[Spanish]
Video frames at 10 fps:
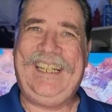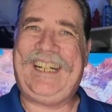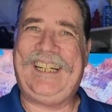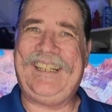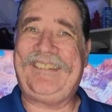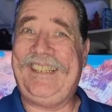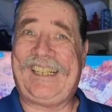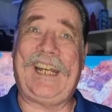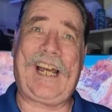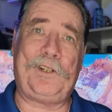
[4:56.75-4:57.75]
y que
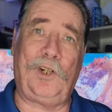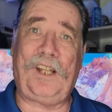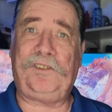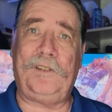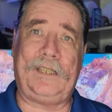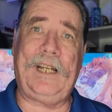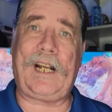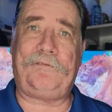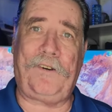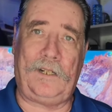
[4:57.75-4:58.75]
desde que cayó la ciudad
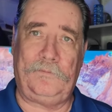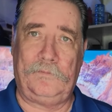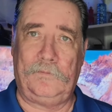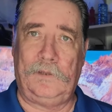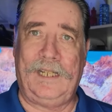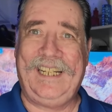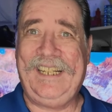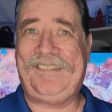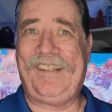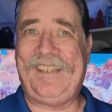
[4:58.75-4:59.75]
de Rafah
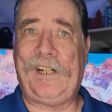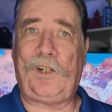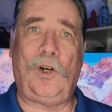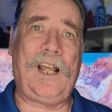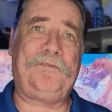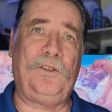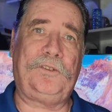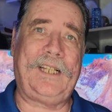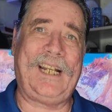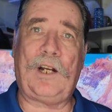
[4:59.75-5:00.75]
y se cerró la
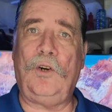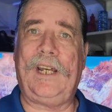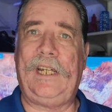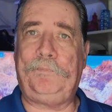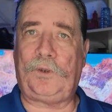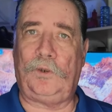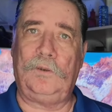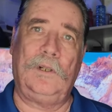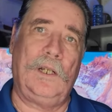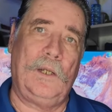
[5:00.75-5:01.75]
frontera con Egipto,